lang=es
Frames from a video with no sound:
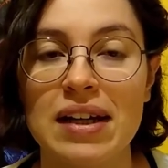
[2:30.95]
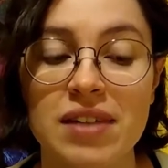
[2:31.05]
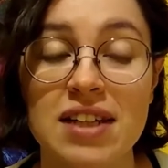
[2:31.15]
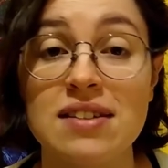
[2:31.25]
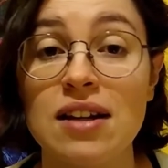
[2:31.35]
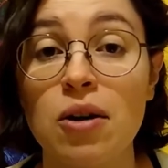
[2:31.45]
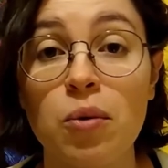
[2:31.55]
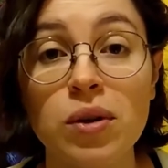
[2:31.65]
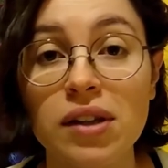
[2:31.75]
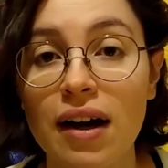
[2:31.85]
Que si les
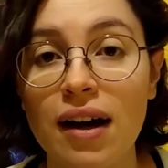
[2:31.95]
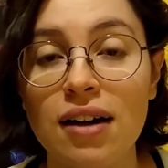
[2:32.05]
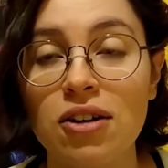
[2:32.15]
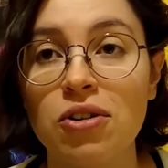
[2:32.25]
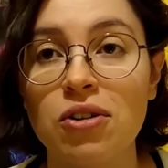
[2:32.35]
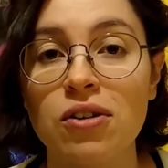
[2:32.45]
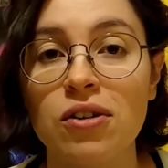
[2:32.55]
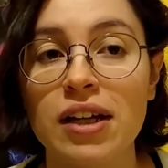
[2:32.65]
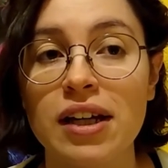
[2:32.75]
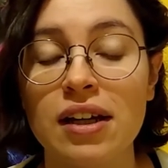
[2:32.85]
gusta algo,
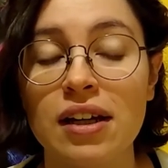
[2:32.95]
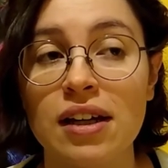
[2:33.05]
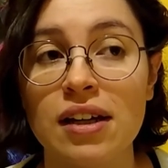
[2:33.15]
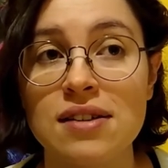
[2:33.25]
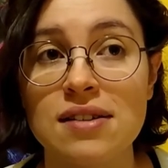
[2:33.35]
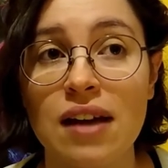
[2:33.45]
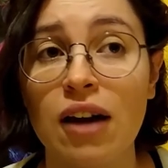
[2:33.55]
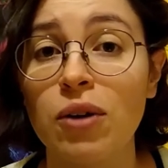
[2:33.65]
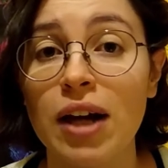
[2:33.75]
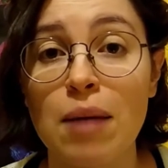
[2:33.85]
que,
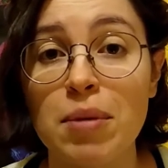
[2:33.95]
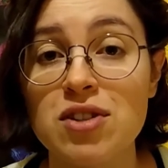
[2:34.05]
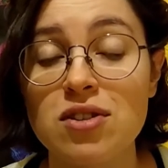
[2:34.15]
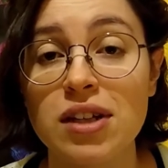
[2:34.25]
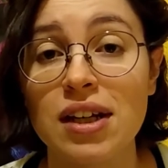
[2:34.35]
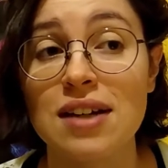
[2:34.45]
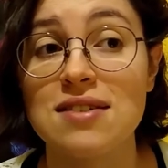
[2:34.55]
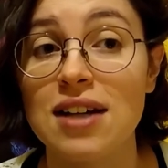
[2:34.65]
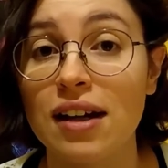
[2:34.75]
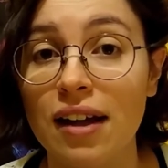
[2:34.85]
algo les apasiona, que
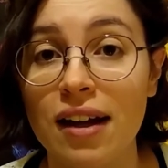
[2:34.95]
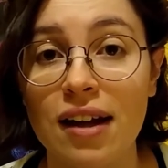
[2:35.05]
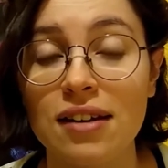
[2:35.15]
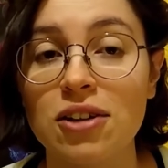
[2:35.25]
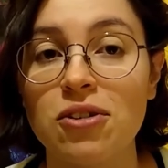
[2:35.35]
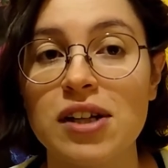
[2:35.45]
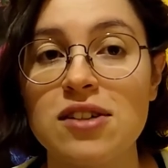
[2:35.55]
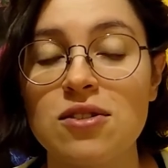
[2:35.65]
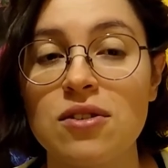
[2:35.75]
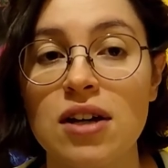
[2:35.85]
sigan adelante con
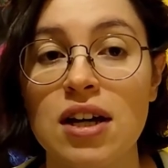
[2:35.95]
eso,